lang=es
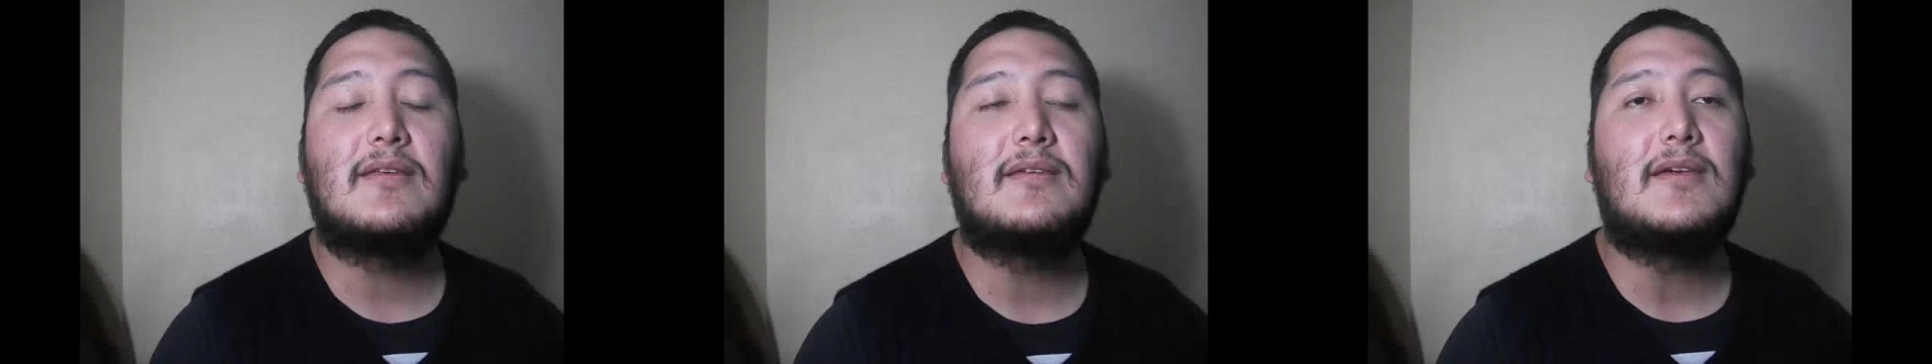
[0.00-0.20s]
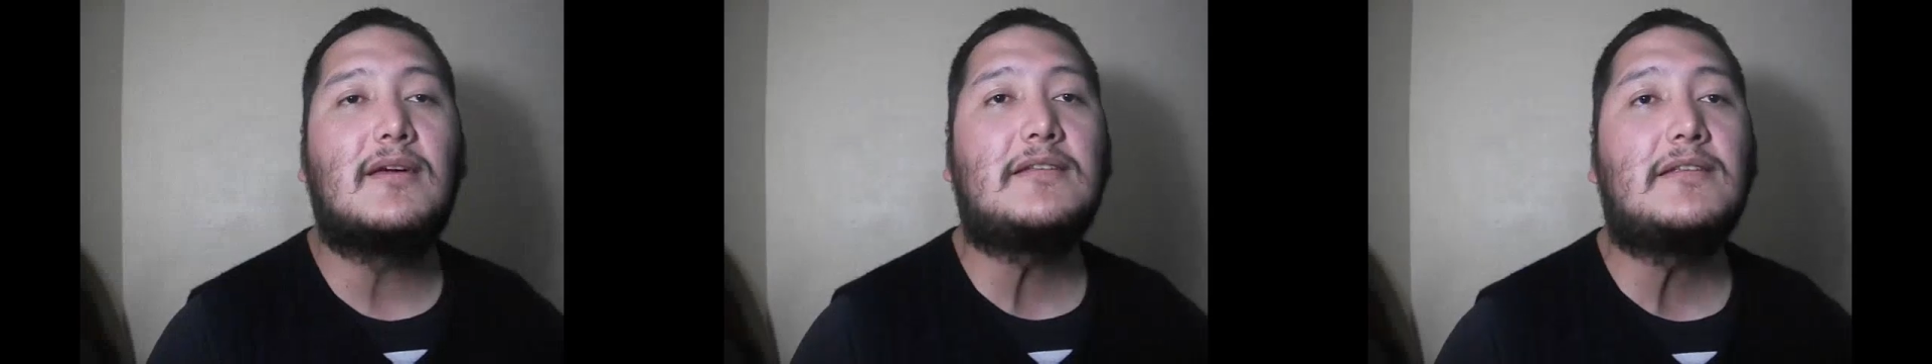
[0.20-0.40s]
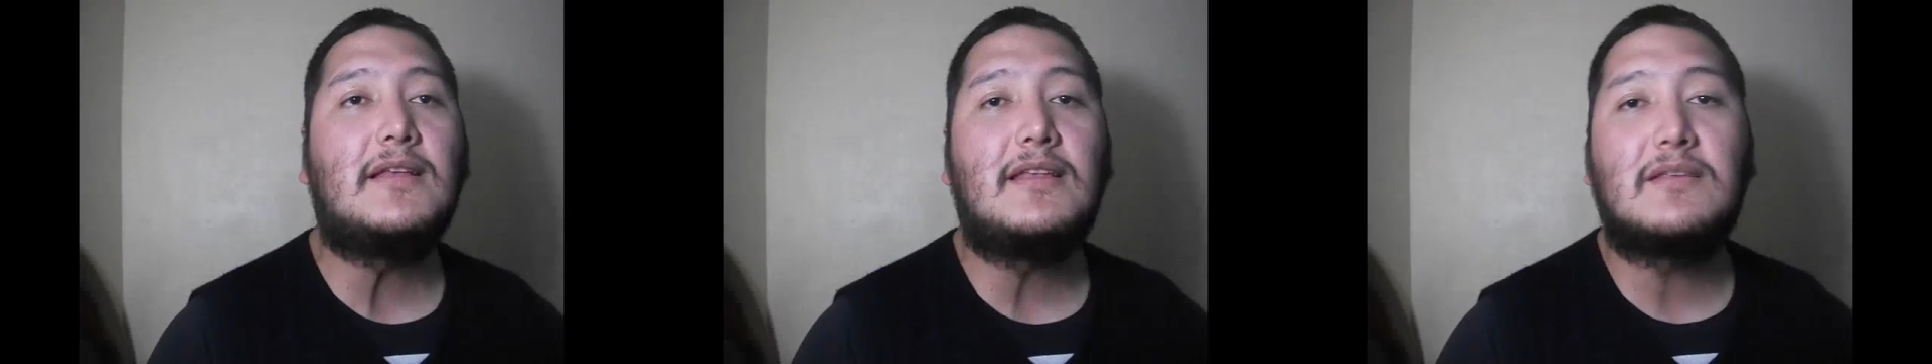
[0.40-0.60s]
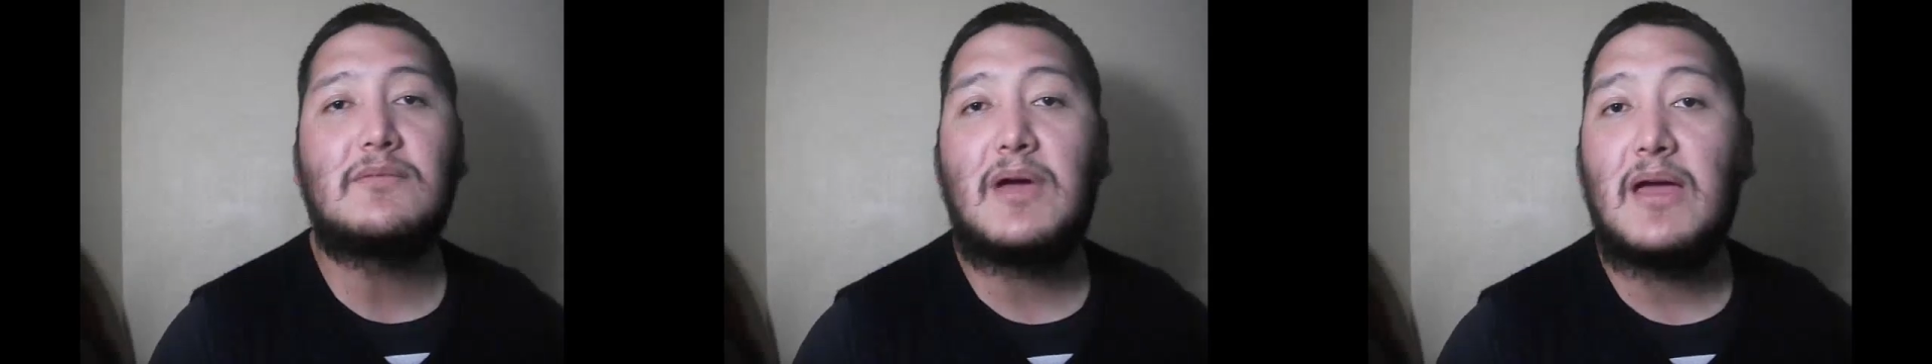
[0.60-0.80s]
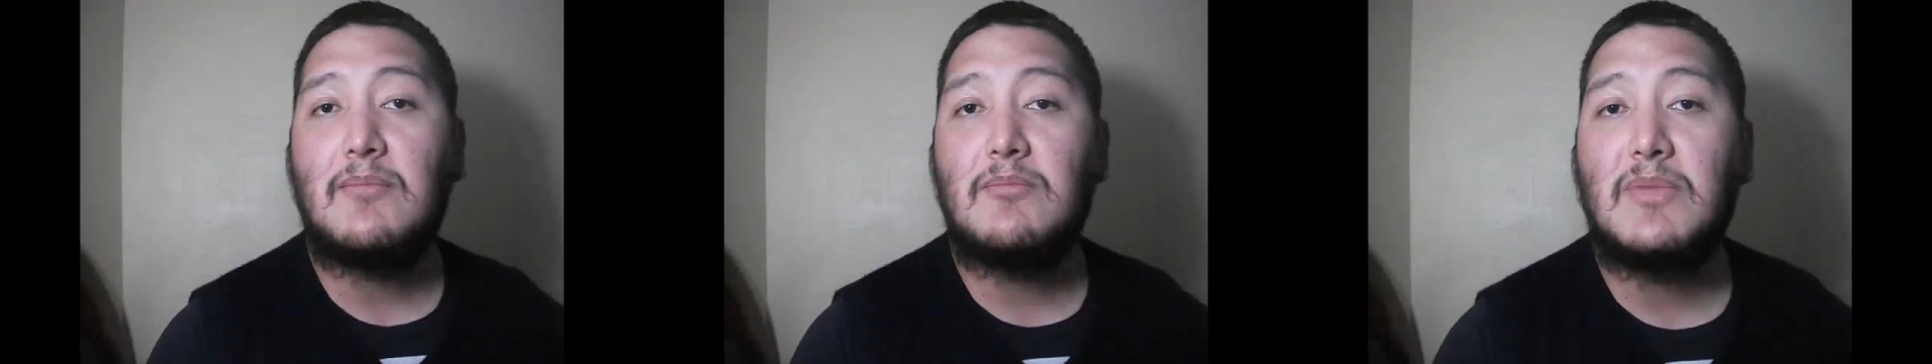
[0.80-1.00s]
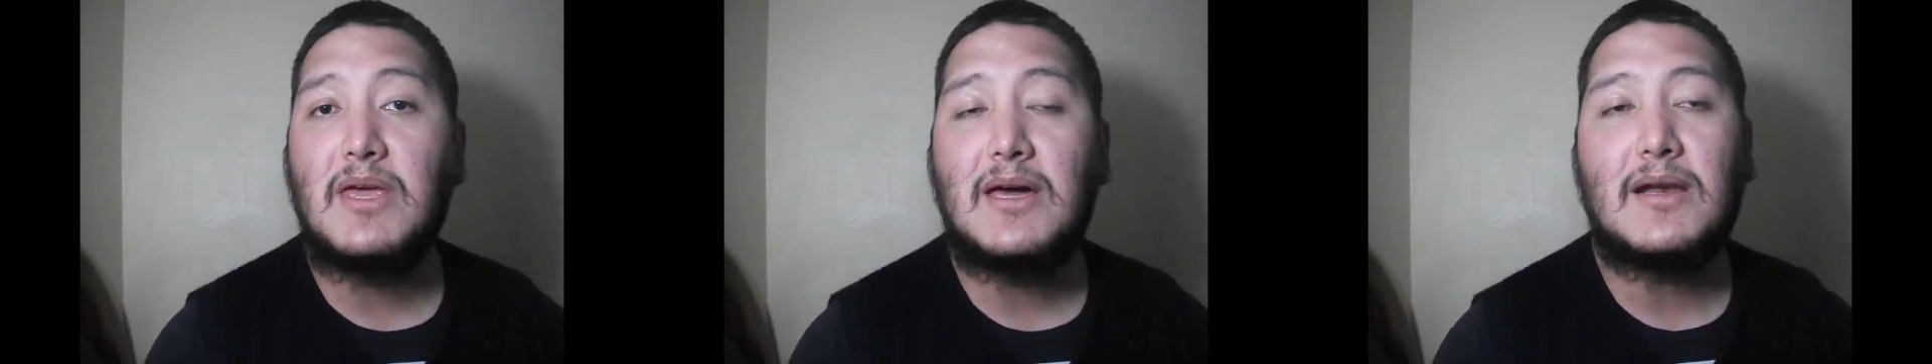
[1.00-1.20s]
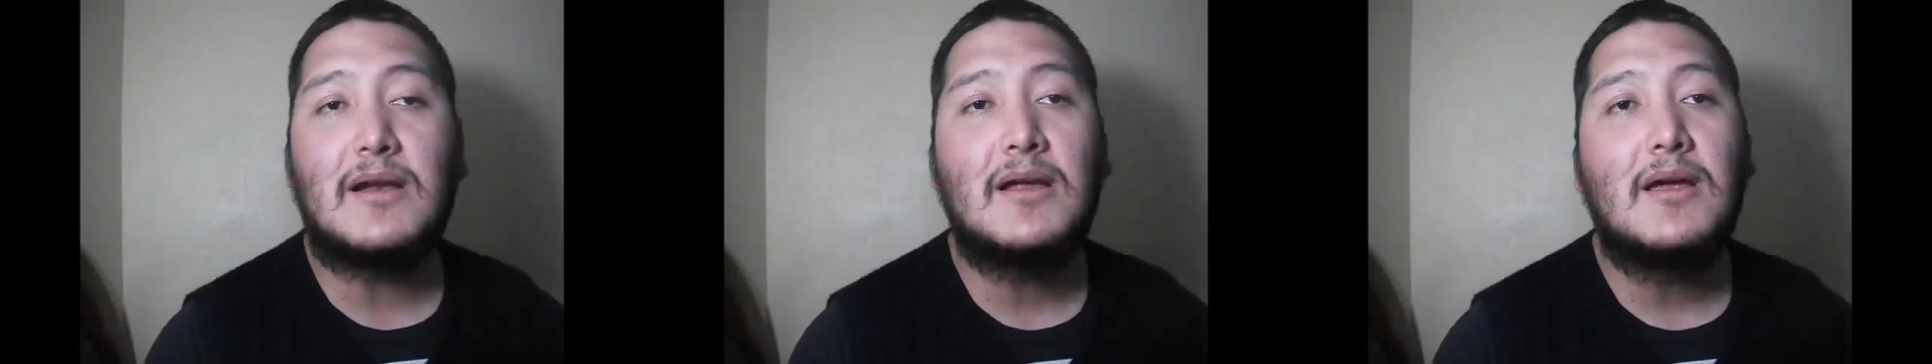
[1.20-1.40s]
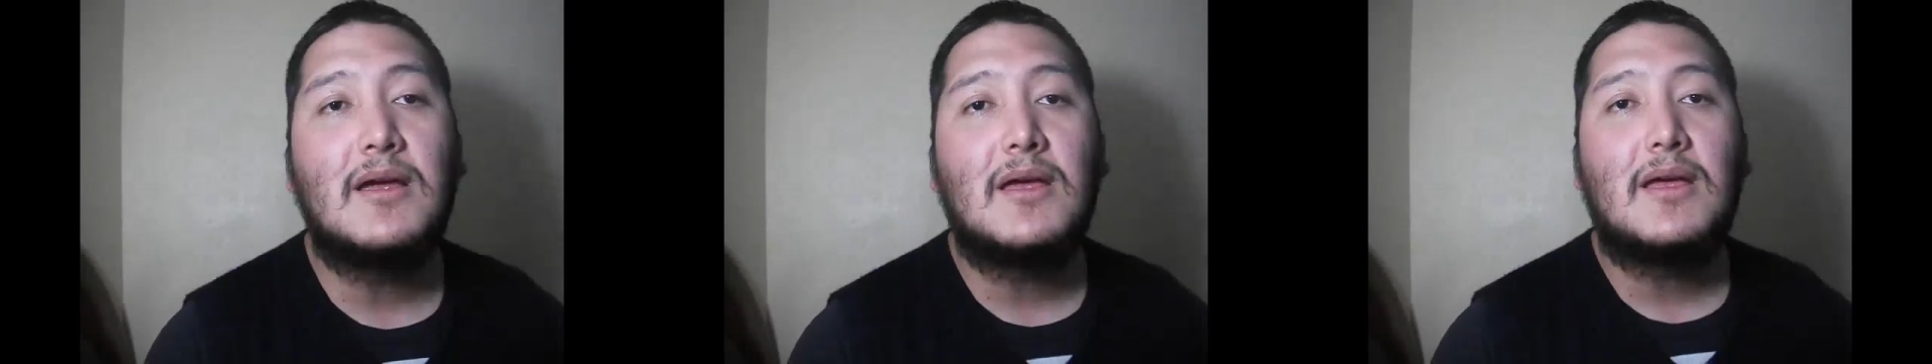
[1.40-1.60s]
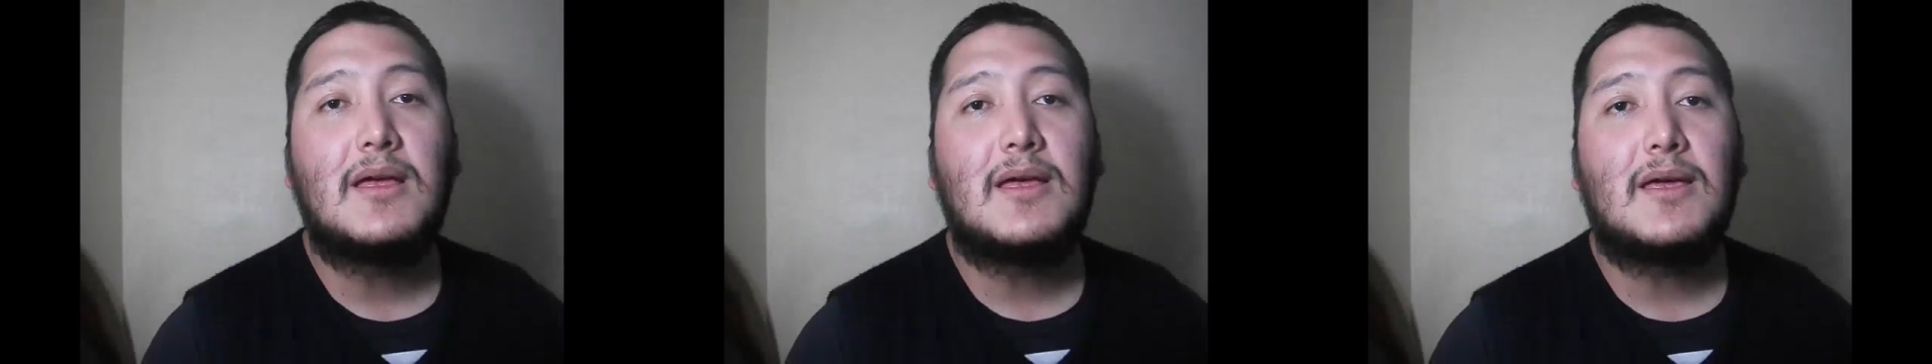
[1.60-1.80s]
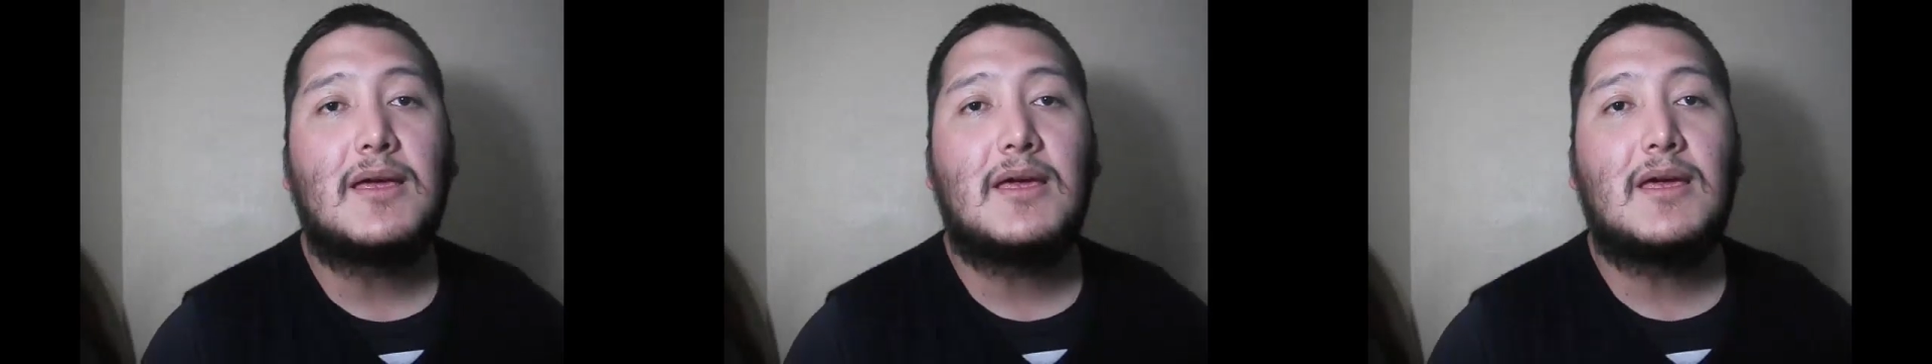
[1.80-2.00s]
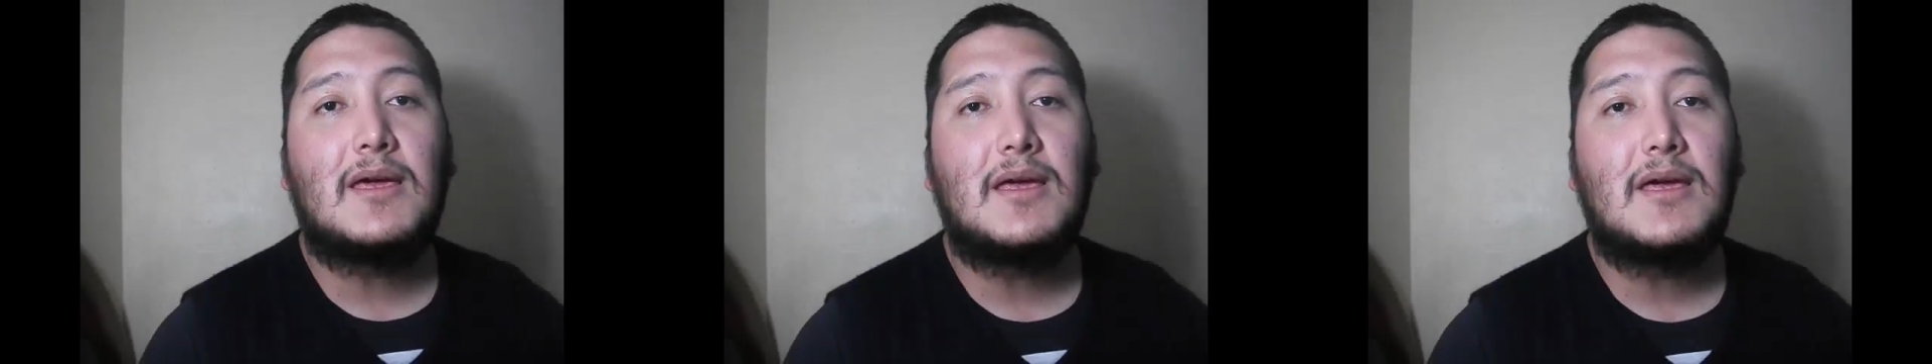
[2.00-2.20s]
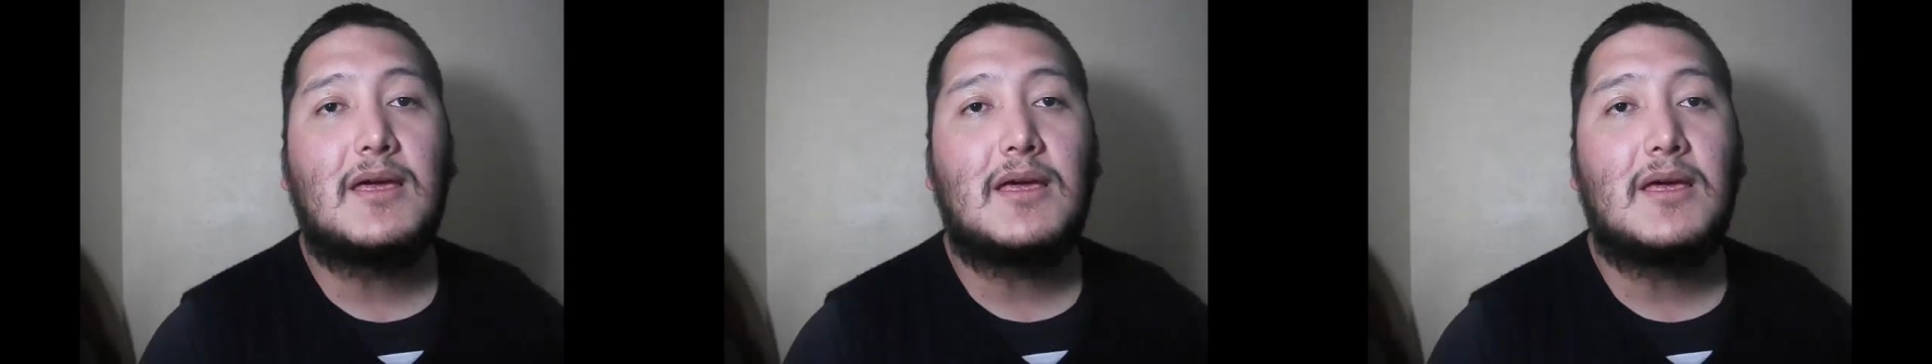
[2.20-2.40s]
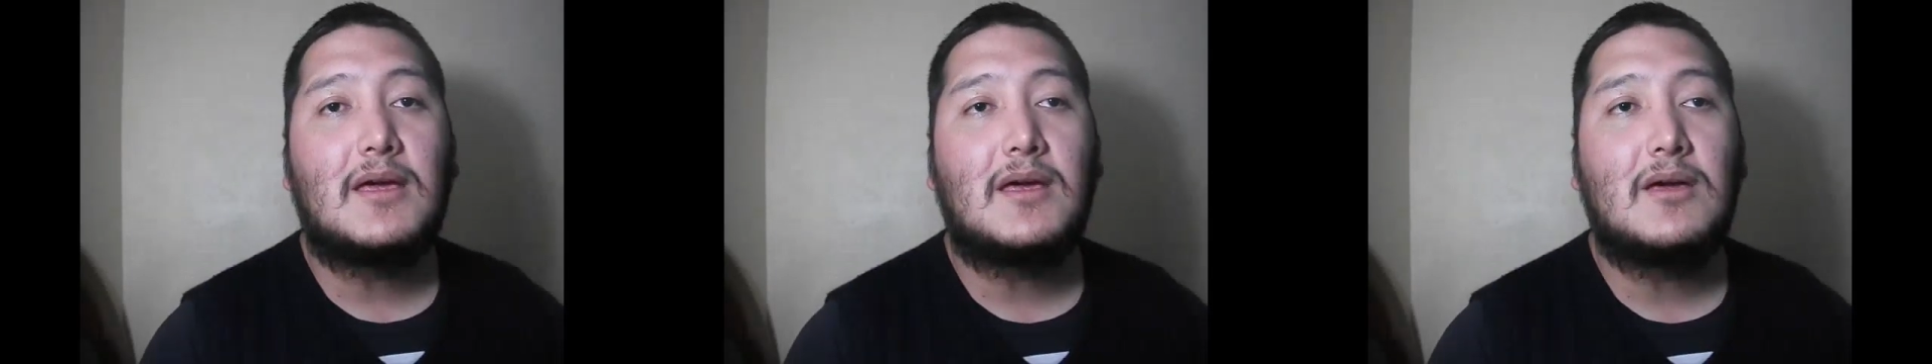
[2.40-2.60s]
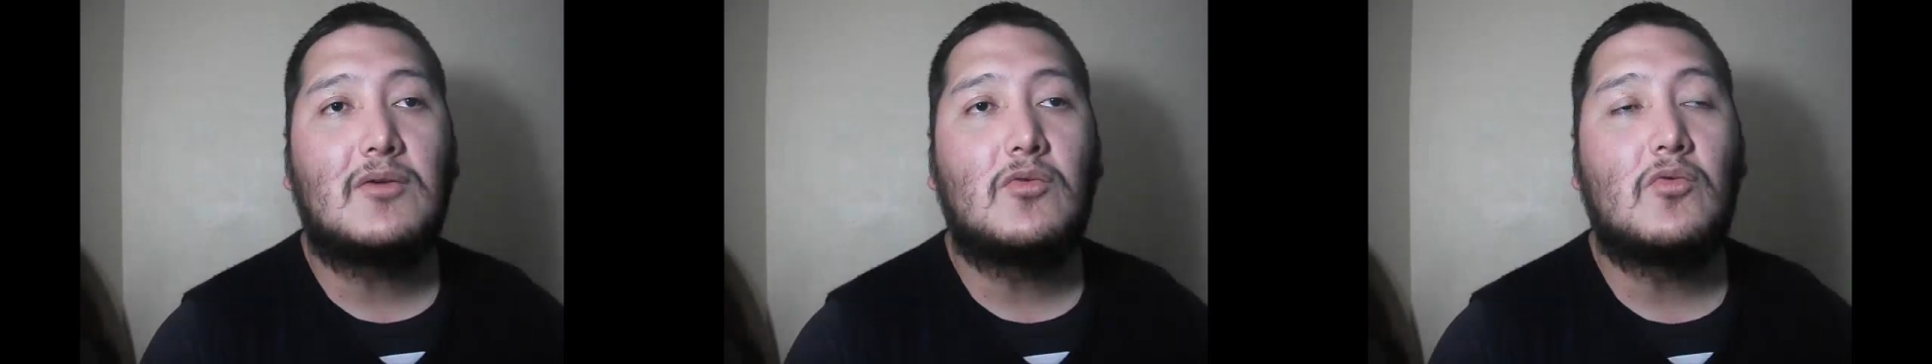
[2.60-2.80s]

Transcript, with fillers: día se les va a enviar eh,